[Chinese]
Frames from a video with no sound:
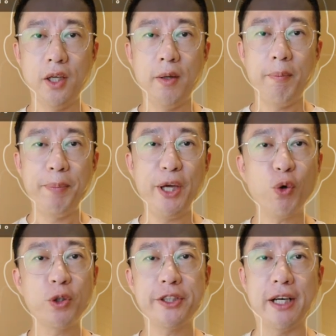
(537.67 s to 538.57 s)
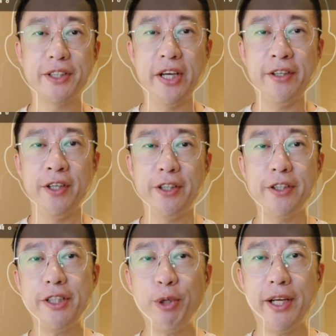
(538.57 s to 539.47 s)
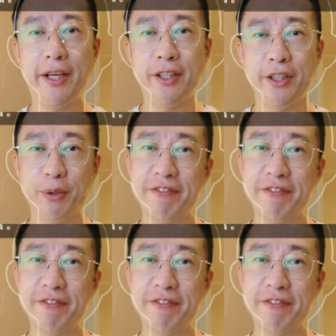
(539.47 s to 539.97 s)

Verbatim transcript: 别忽视小钱，日积月累，你会发